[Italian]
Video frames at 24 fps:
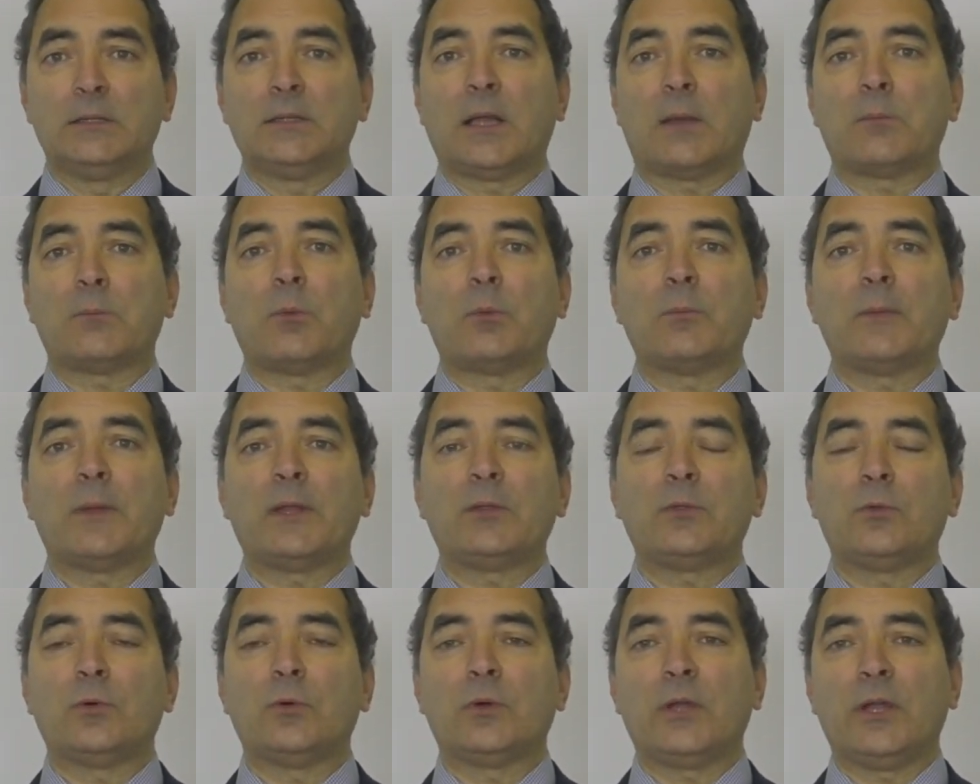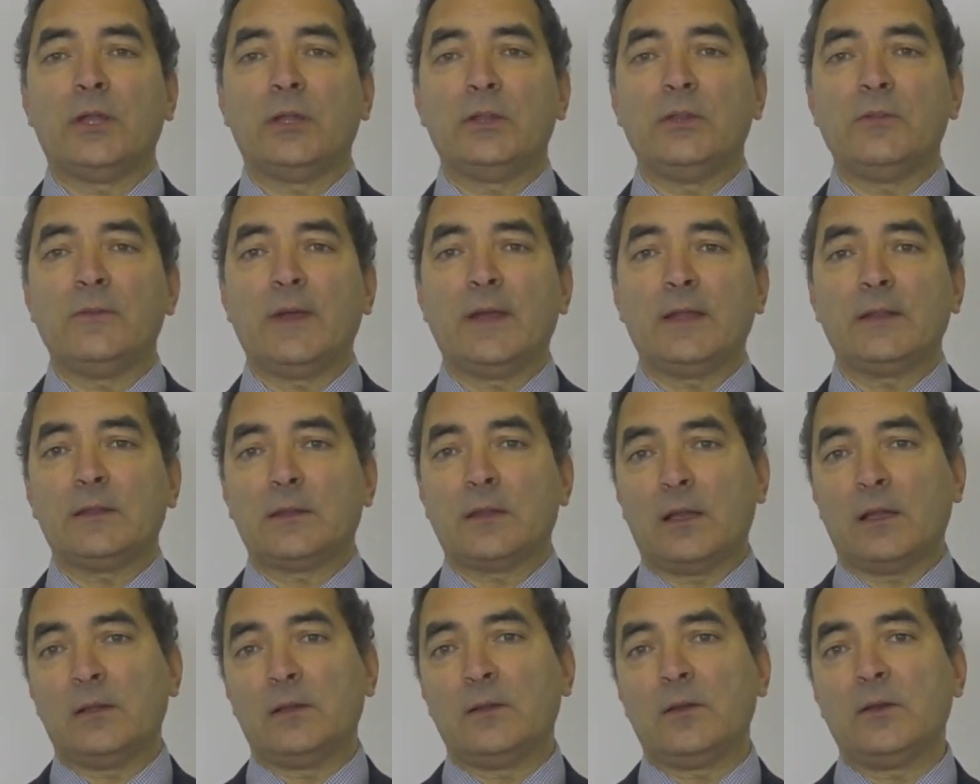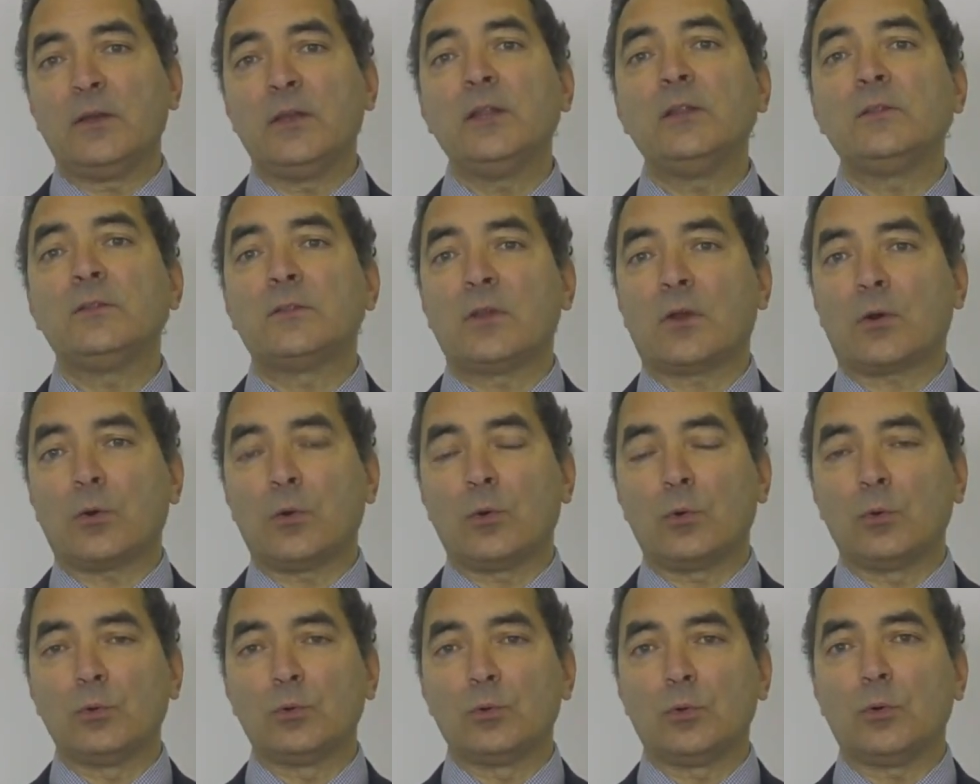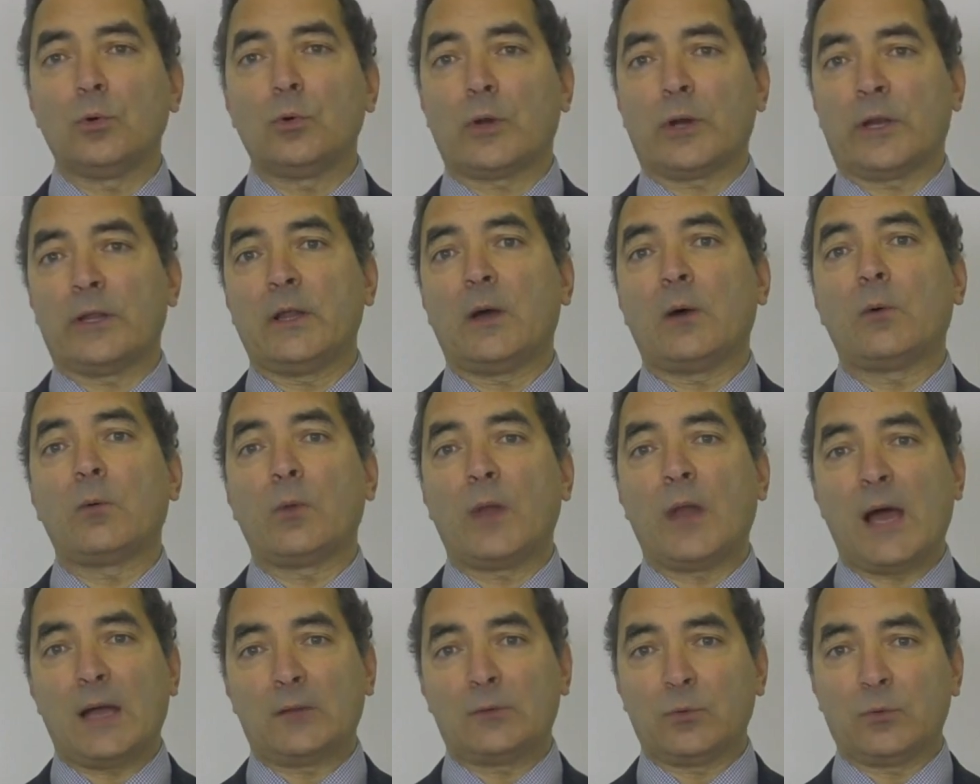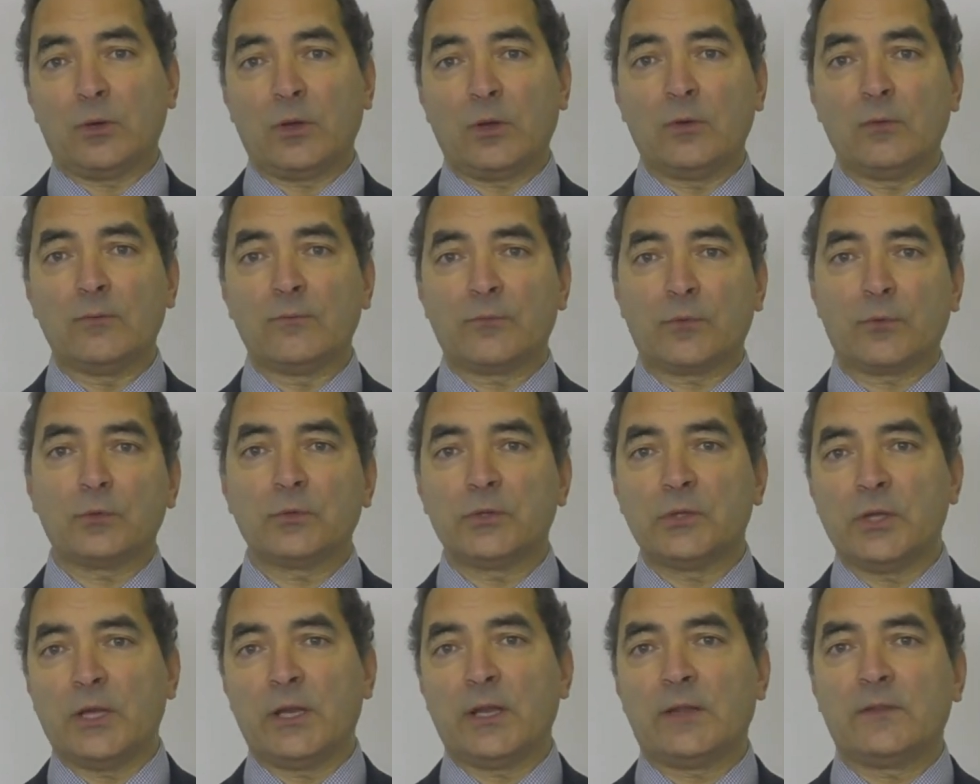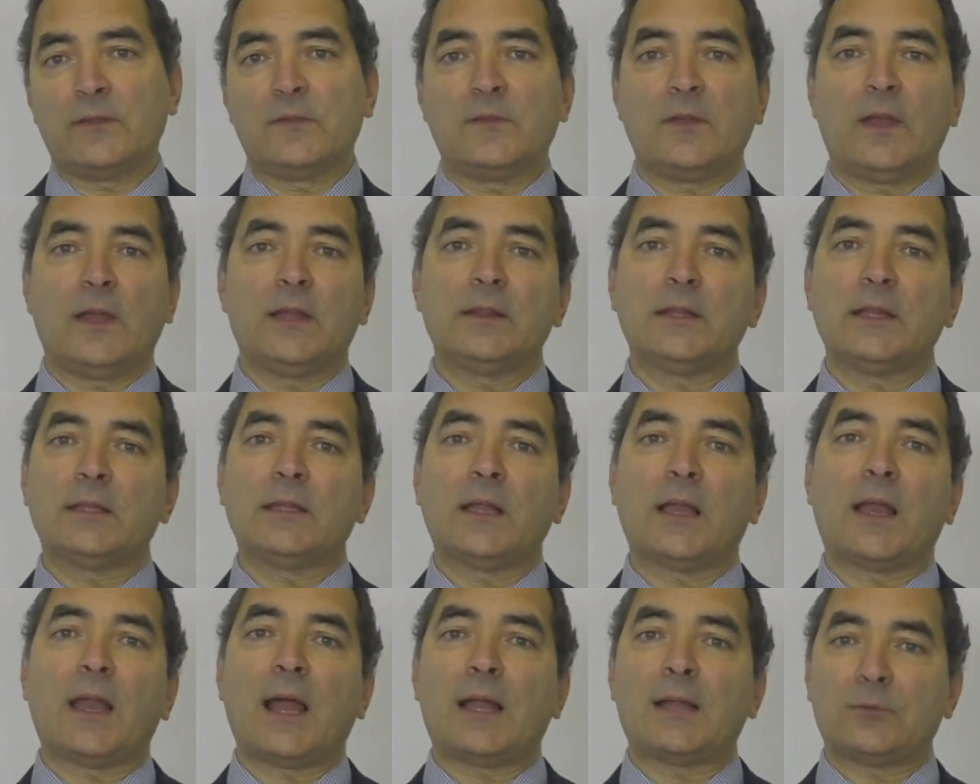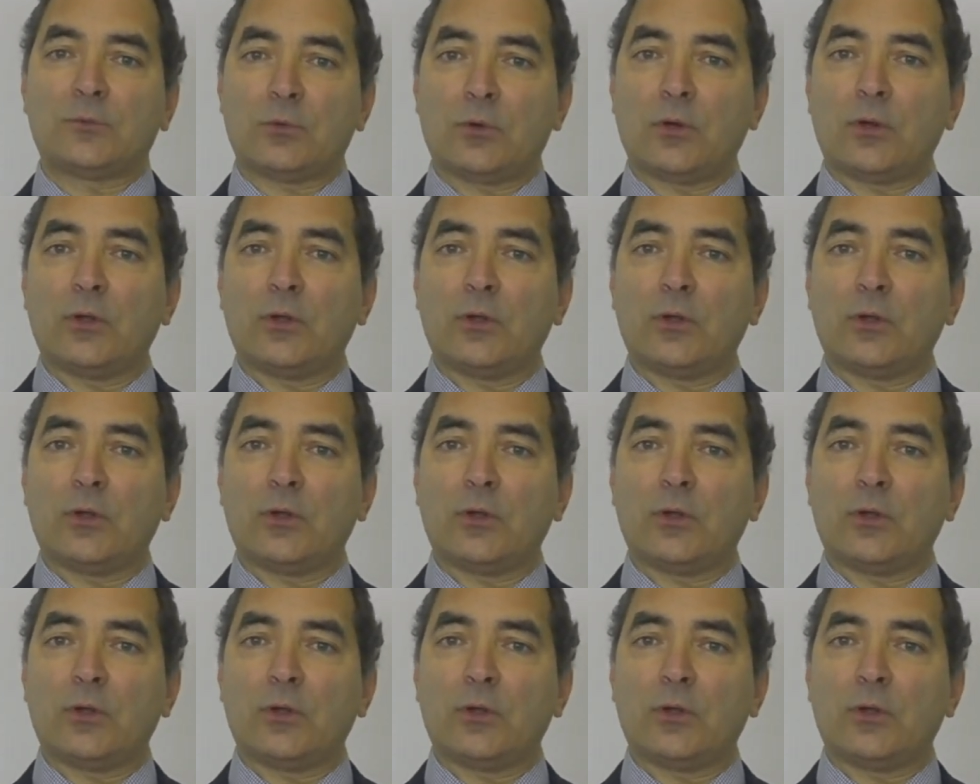dal momento che diventa l'interlocutore da un lato nei confronti dell'azienda e dall'altro